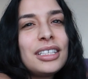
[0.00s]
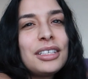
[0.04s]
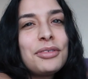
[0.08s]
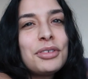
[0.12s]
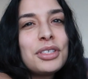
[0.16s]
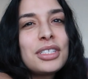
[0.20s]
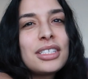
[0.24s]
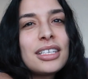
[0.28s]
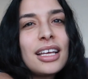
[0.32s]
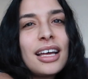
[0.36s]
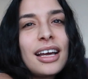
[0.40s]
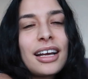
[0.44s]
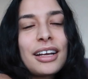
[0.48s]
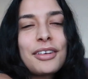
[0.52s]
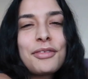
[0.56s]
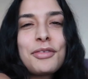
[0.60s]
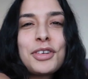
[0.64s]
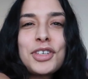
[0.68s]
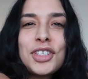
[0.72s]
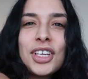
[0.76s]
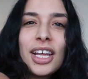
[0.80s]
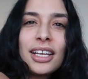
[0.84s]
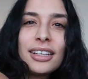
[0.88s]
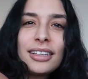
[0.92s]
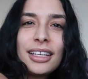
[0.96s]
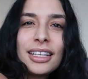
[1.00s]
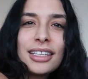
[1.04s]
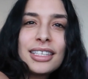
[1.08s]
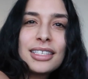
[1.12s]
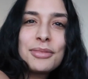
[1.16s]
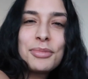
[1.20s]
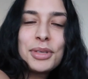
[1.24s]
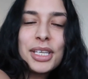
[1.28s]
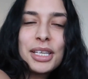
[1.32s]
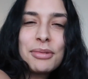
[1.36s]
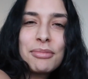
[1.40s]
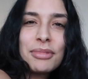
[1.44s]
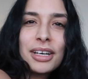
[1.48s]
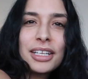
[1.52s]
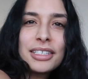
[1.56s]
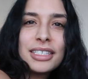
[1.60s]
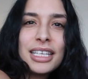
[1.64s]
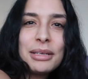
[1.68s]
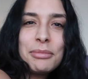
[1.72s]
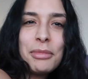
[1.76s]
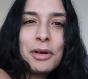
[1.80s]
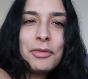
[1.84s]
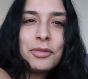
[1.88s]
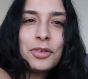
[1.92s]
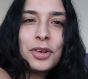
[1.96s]
Und ich würde sagen, wir starten jetzt mit dem
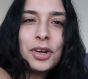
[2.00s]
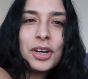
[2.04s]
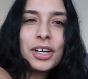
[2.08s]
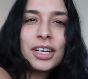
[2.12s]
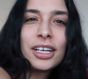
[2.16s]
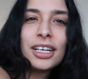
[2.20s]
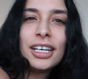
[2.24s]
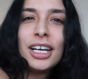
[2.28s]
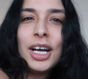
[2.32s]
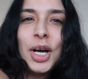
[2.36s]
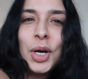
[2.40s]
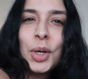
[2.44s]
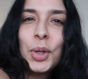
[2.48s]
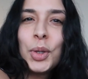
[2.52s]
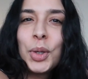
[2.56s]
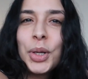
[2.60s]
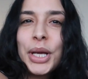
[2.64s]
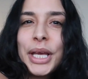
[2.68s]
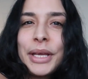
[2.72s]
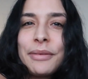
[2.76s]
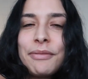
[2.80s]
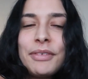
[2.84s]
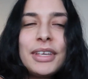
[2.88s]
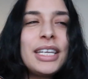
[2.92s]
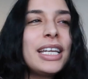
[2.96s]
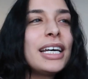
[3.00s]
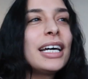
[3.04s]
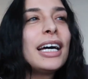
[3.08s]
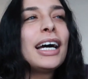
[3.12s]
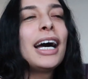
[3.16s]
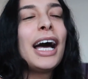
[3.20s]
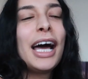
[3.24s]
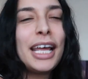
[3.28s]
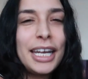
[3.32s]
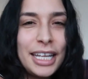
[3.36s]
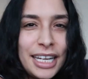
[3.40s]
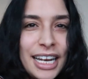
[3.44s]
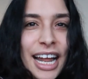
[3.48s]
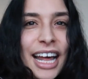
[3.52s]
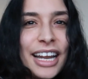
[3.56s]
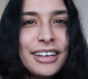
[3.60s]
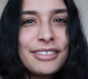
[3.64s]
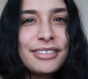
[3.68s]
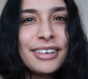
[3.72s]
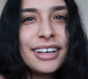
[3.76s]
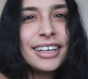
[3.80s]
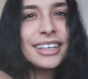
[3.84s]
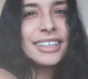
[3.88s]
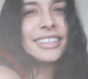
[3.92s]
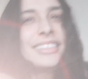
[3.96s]
Dezember-Vlog und gehen wieder an den
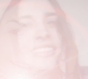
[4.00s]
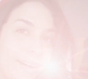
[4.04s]
Anfang.